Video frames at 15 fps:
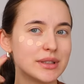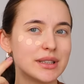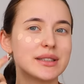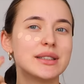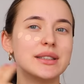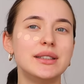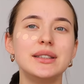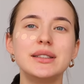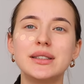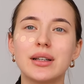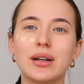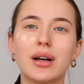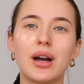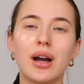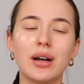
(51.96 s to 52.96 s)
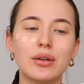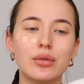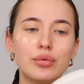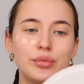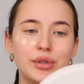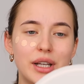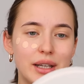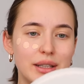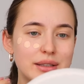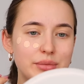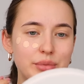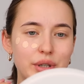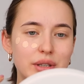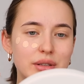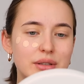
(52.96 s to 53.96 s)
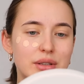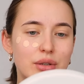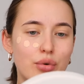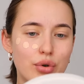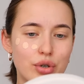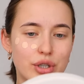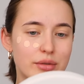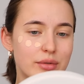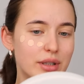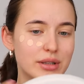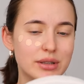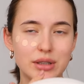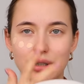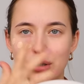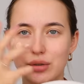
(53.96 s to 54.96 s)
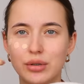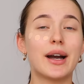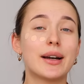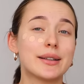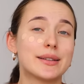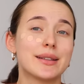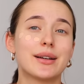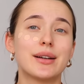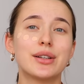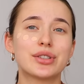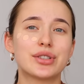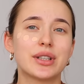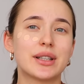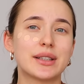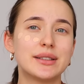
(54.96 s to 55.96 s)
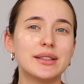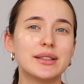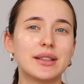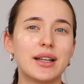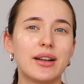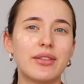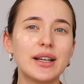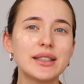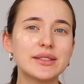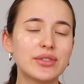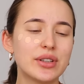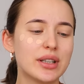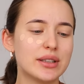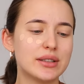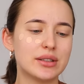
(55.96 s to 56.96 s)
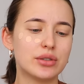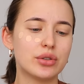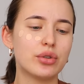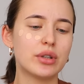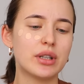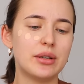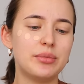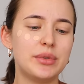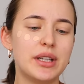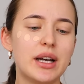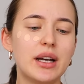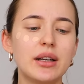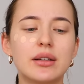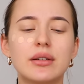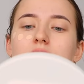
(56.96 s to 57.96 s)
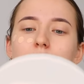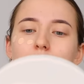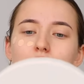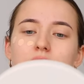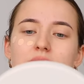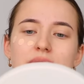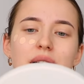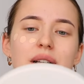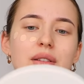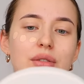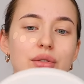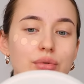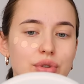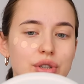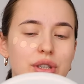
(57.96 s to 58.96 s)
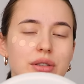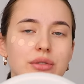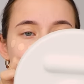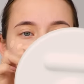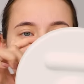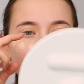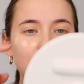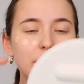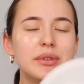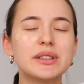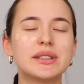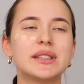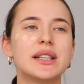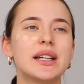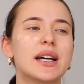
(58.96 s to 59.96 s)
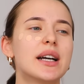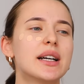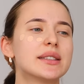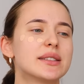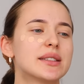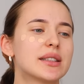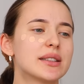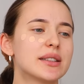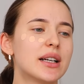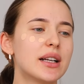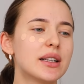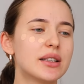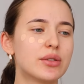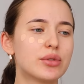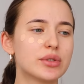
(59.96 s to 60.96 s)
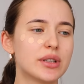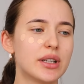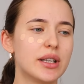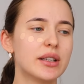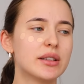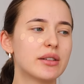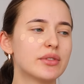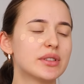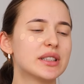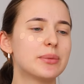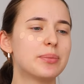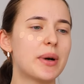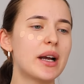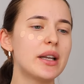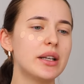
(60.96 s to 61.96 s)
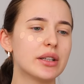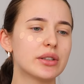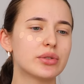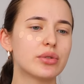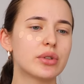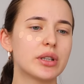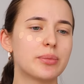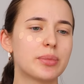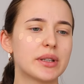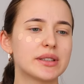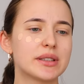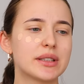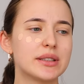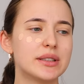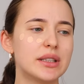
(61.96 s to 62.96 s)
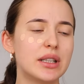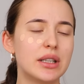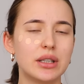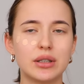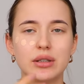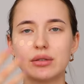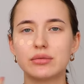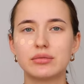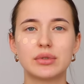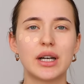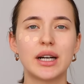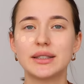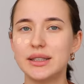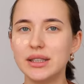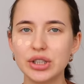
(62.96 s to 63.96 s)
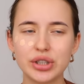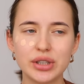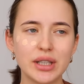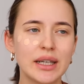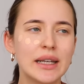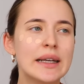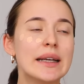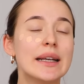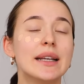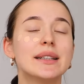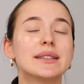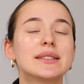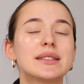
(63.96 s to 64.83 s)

зацените, как у меня изменилась кожа. Я не знаю, как это, конечно, картина для вас выглядит, но для меня намного стало лучше. Всю беременность я страдала от каких-то высыпаний, которые происходили хаотично, и